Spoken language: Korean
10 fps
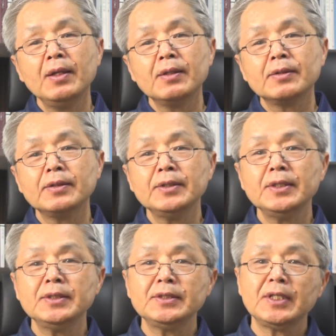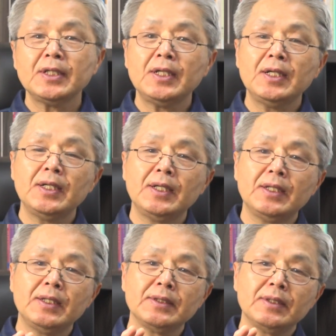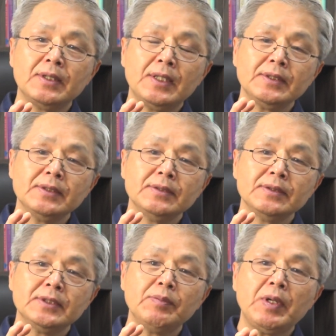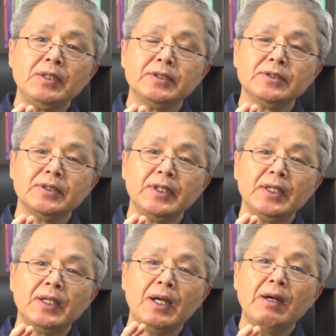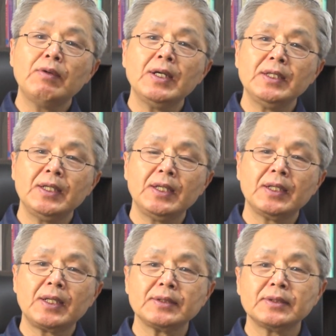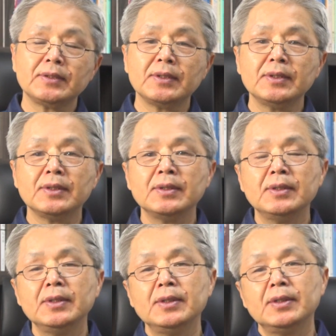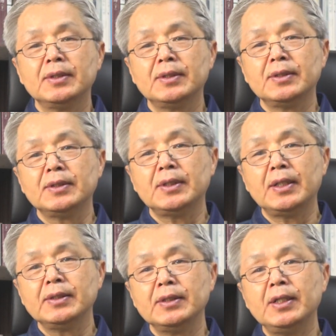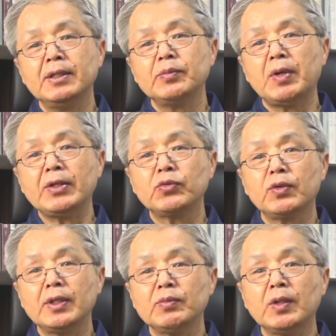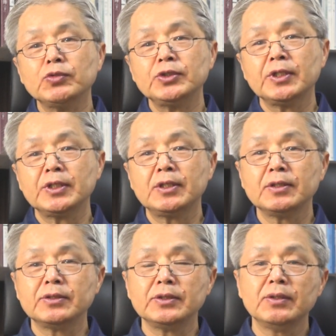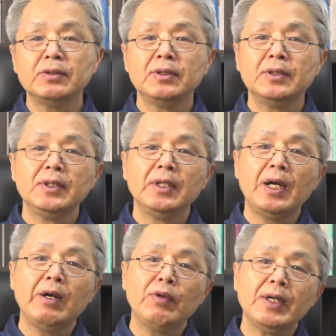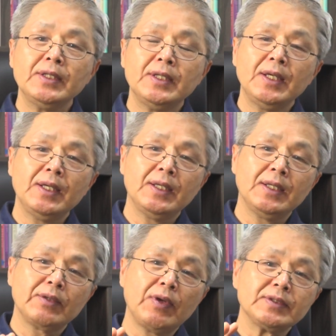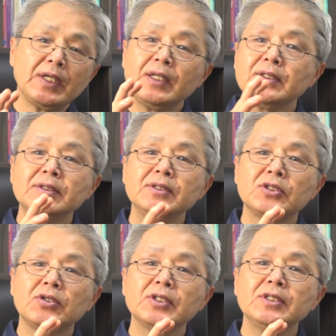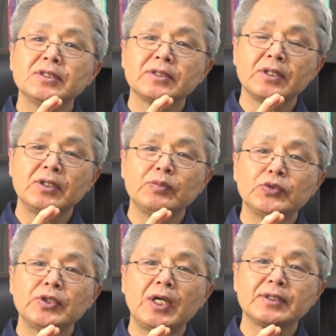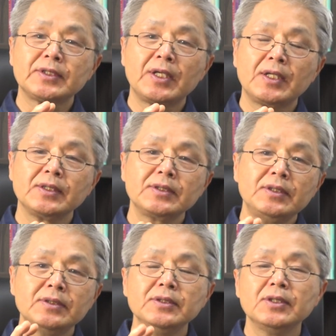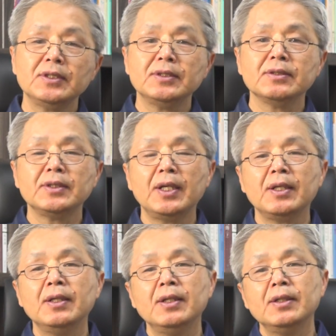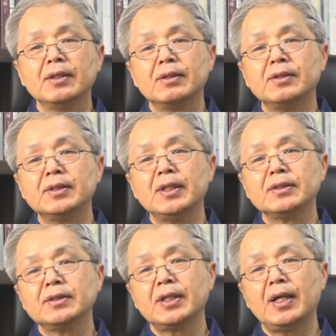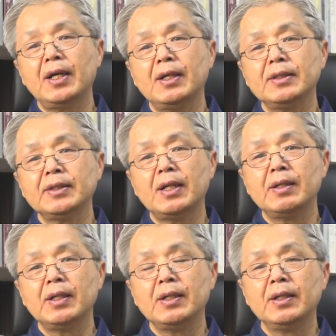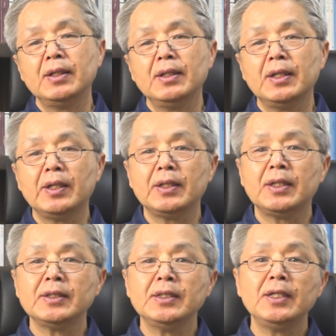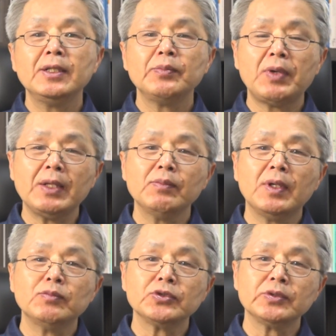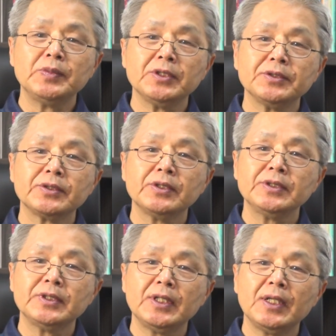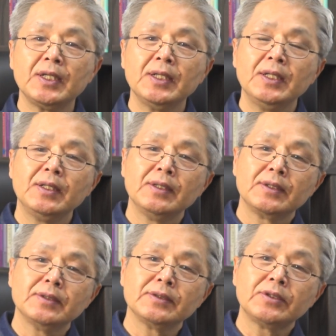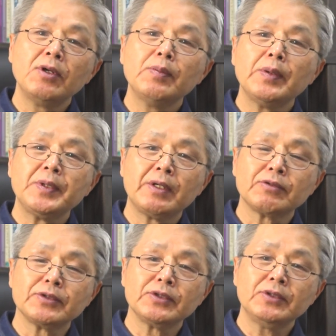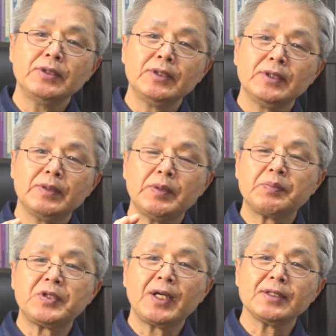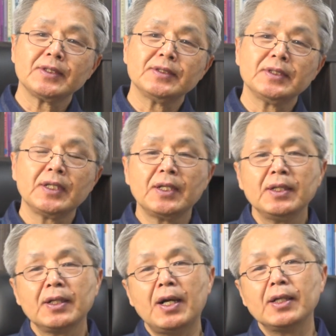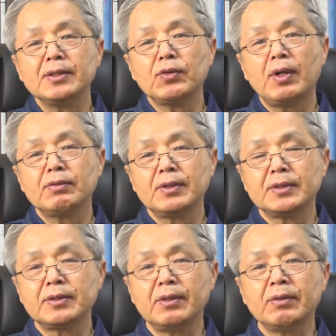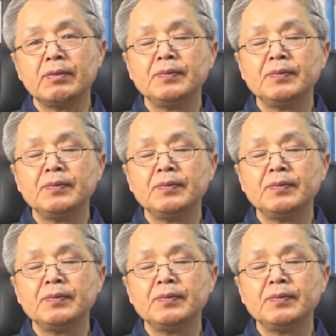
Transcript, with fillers: 그런데 이제 제가 한 칠, 팔 년 전에 하와이에 가서 어, 한 일 년 반 동안 머문 적이 있거든요. 하와이에 굉장히 큰 절이 있어요. 무량사라는 큰 절이 있는데 거기에서 제가 한 달, 아, 일 년 반 머무르면서 이제 그 설법이라고 그러죠. 법당에서 이제 강의도 하고 그랬어요.